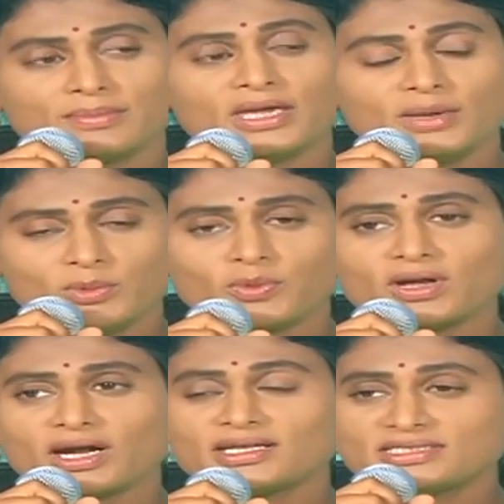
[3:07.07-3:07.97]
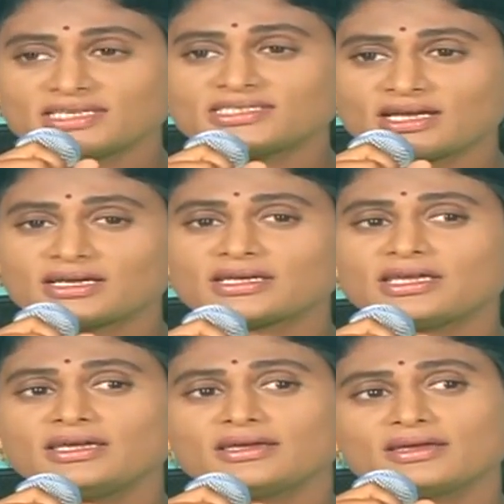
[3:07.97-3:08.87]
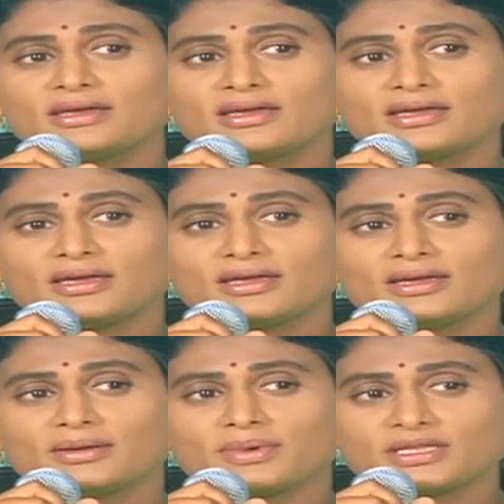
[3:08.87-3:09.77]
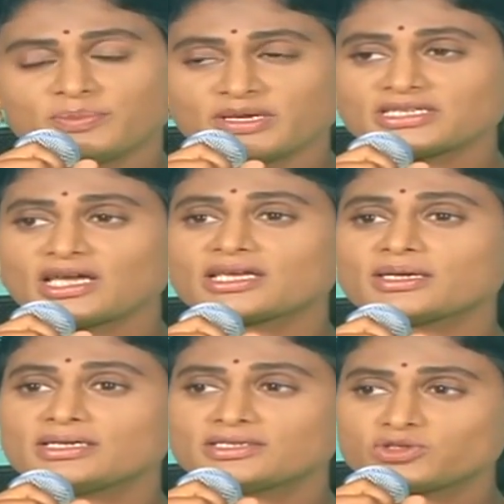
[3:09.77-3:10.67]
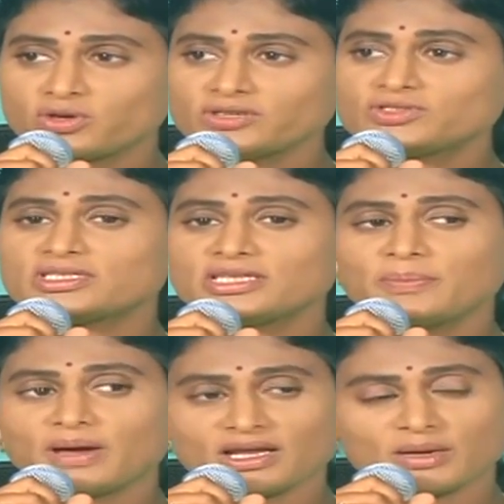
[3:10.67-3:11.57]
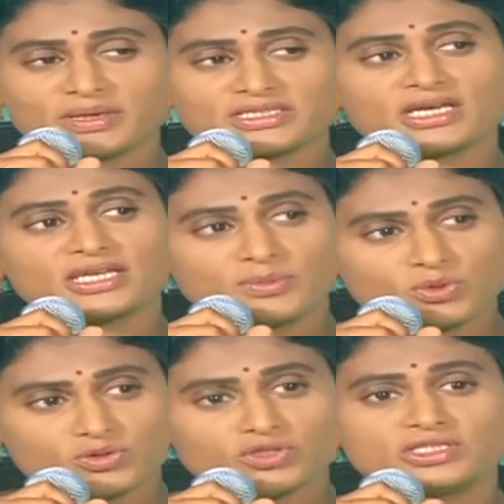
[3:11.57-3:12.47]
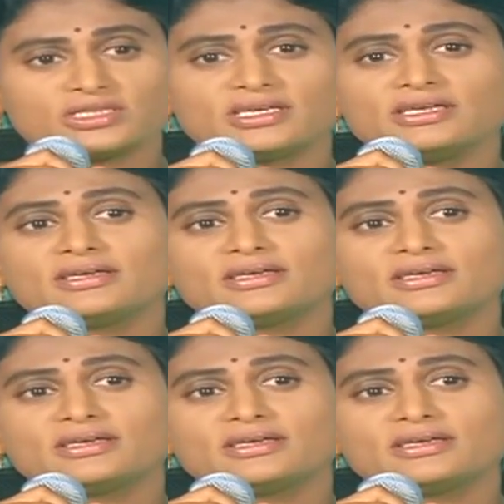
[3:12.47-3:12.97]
మేము పోరాటం చేసినాకనే ప్రతిపక్షాలకి సోయొచ్చింది పాలకపక్షానికి బుద్ధొచ్చింది